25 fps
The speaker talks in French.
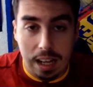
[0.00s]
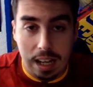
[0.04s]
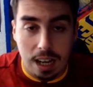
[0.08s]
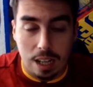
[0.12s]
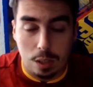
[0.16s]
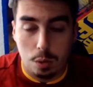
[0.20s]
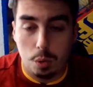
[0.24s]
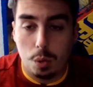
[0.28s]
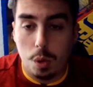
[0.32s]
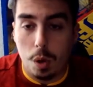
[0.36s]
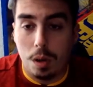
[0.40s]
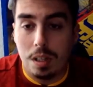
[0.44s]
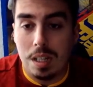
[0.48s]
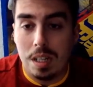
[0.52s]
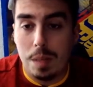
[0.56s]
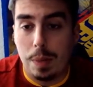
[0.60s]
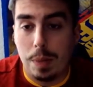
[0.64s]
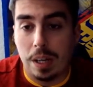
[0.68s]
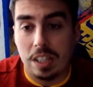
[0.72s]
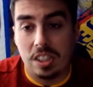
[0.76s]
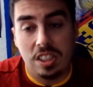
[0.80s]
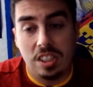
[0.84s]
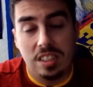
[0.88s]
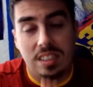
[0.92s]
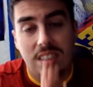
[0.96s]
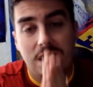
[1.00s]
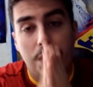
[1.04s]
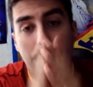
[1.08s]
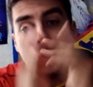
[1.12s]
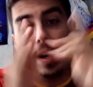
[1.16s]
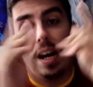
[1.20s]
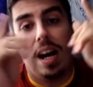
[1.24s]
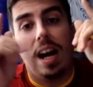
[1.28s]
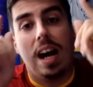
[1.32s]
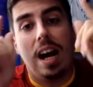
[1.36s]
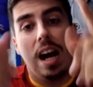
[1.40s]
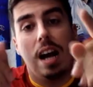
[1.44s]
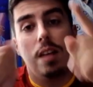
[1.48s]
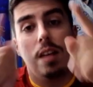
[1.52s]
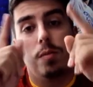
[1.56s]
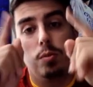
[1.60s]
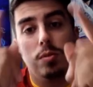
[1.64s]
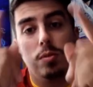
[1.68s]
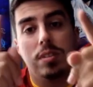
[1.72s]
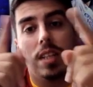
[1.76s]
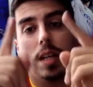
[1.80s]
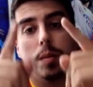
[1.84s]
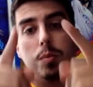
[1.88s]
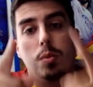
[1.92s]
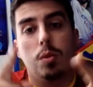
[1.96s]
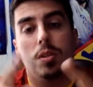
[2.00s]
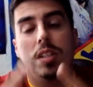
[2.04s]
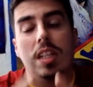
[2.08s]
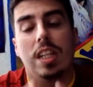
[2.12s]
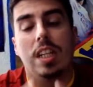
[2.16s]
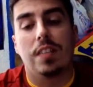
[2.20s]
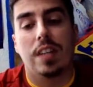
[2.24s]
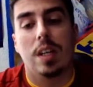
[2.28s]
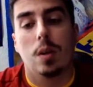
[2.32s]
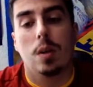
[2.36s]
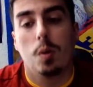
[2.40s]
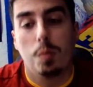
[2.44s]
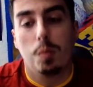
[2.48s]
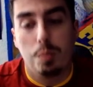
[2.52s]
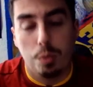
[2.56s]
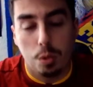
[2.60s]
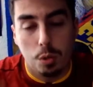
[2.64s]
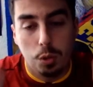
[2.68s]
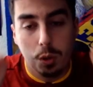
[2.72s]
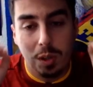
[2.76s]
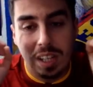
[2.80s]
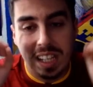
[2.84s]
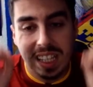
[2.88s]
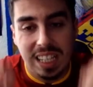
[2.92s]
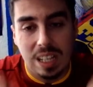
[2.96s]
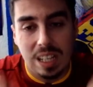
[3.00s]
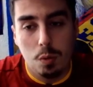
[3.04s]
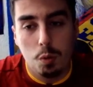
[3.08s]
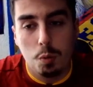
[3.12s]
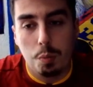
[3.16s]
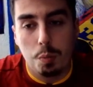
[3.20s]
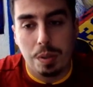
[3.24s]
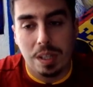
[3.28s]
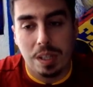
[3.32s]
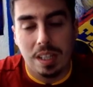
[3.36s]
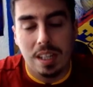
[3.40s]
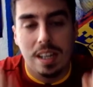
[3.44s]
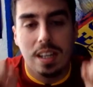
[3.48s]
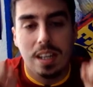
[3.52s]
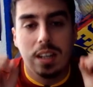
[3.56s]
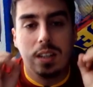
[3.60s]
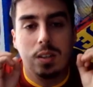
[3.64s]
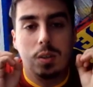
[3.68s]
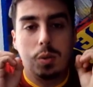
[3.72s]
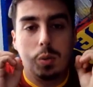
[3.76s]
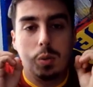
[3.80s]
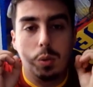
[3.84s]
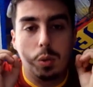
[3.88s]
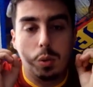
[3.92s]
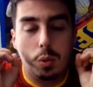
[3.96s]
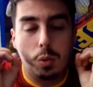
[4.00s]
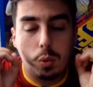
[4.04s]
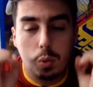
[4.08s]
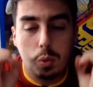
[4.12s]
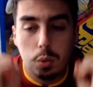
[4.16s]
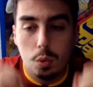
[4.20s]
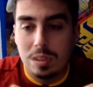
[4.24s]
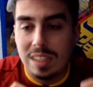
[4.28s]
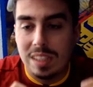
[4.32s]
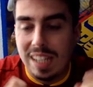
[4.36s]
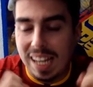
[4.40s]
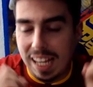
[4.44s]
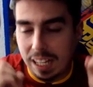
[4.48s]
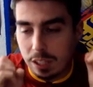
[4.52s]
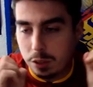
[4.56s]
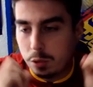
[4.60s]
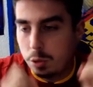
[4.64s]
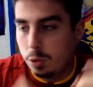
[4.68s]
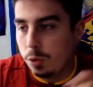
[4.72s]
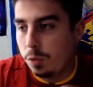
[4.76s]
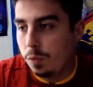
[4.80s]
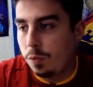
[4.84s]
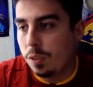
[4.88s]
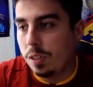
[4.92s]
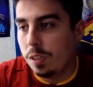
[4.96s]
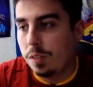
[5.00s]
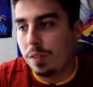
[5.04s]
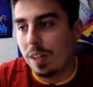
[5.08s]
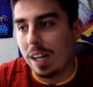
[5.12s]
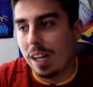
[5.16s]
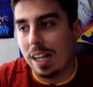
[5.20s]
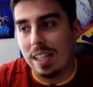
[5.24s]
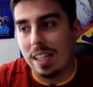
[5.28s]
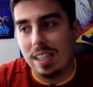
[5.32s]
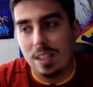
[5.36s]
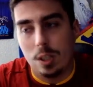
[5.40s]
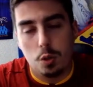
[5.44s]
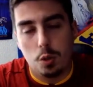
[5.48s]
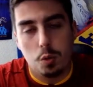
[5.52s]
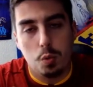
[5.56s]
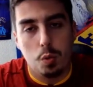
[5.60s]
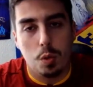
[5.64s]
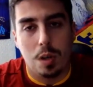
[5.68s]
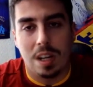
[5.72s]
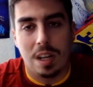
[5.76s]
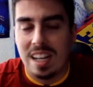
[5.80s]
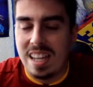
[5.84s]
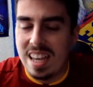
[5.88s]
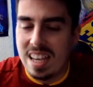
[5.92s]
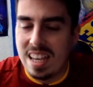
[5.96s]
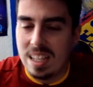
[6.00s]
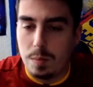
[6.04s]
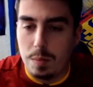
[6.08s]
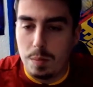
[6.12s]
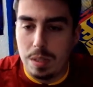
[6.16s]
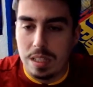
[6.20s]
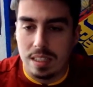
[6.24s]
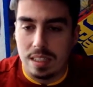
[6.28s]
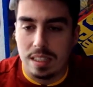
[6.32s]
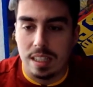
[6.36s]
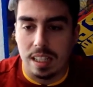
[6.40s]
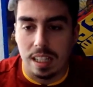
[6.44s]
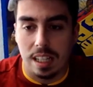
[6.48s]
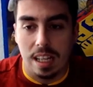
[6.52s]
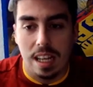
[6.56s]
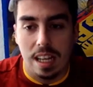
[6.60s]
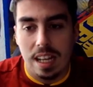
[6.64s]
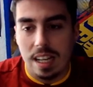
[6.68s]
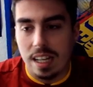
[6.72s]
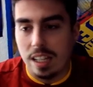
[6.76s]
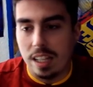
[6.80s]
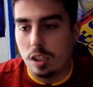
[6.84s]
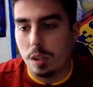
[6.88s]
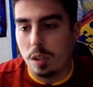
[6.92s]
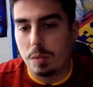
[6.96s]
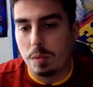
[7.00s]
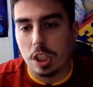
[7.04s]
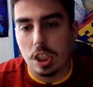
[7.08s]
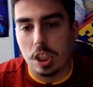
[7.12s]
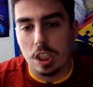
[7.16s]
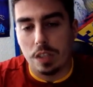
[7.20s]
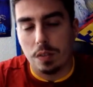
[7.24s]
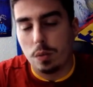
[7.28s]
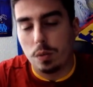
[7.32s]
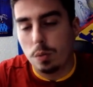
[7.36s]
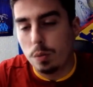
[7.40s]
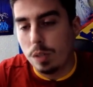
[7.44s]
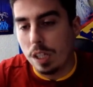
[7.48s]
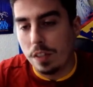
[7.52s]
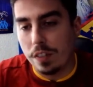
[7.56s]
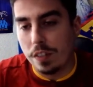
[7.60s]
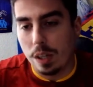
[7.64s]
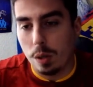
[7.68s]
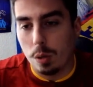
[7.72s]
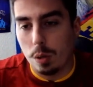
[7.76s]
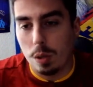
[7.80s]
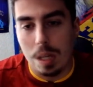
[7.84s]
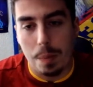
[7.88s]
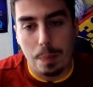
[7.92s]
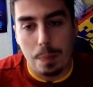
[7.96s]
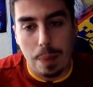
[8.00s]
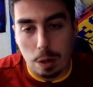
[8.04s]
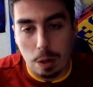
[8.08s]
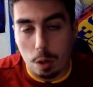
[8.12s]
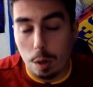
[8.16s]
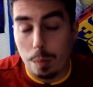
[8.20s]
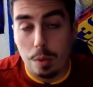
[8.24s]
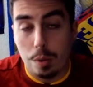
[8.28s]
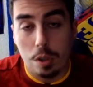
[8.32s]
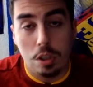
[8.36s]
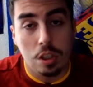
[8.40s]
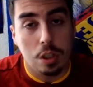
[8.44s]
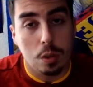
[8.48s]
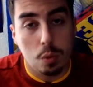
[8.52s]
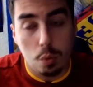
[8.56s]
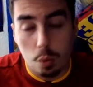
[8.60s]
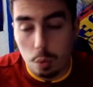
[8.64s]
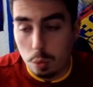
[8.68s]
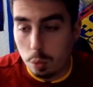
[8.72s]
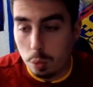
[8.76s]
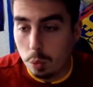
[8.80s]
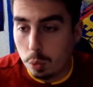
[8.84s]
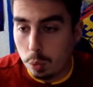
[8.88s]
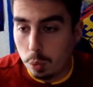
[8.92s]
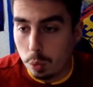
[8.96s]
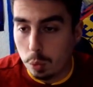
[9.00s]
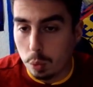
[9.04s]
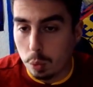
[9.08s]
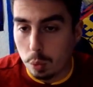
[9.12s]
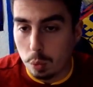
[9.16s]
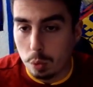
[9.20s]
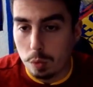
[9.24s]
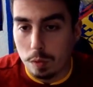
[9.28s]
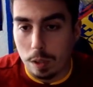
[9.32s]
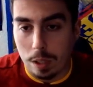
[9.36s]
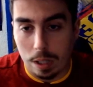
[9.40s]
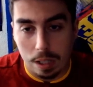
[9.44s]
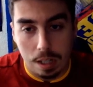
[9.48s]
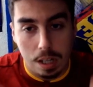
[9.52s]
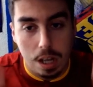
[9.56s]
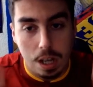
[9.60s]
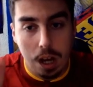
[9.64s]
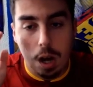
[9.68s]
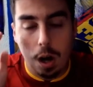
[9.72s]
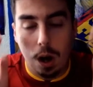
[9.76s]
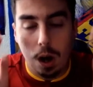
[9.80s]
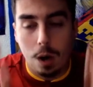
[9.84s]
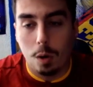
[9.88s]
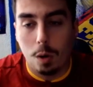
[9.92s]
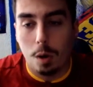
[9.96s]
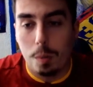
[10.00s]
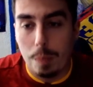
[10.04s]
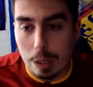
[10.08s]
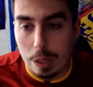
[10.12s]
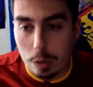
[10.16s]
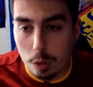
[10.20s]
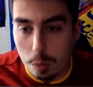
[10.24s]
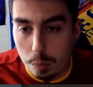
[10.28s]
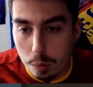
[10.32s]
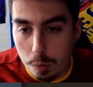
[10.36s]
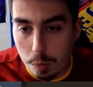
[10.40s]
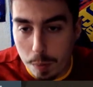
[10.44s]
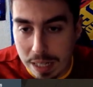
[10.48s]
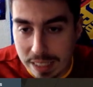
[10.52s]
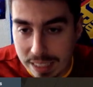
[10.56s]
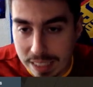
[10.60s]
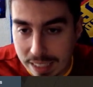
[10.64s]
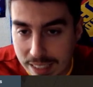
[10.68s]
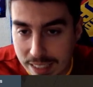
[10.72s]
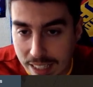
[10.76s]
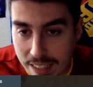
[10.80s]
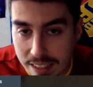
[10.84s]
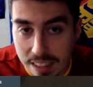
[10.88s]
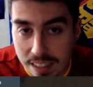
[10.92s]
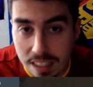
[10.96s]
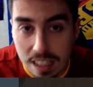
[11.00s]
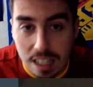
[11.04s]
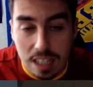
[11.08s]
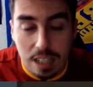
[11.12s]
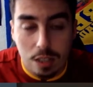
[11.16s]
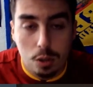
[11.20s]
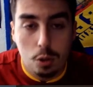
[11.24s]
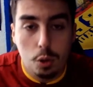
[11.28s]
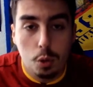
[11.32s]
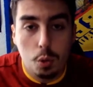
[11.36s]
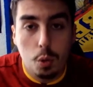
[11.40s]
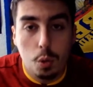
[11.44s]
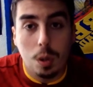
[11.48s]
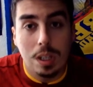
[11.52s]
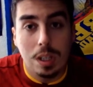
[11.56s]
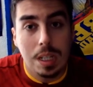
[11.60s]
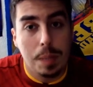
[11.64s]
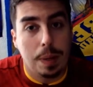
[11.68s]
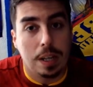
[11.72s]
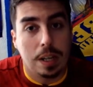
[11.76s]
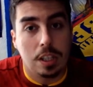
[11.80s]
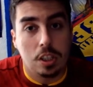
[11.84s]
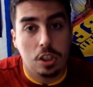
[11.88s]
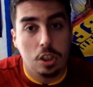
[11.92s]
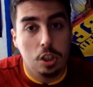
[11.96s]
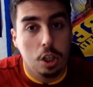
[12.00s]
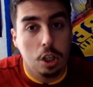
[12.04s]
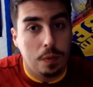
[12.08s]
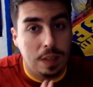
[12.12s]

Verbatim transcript: En tout cas, on est parti. N'hésitez pas à vous abonner, les frérots, pour ne rien louper sur toute l'actu FIFA, les joueurs, les SBC, les objectifs, tous les frérots, les parcs opening, tout, tout, tout, tout, tout. Voilà. On repart de plus belle cette année. Du coup, on est parti.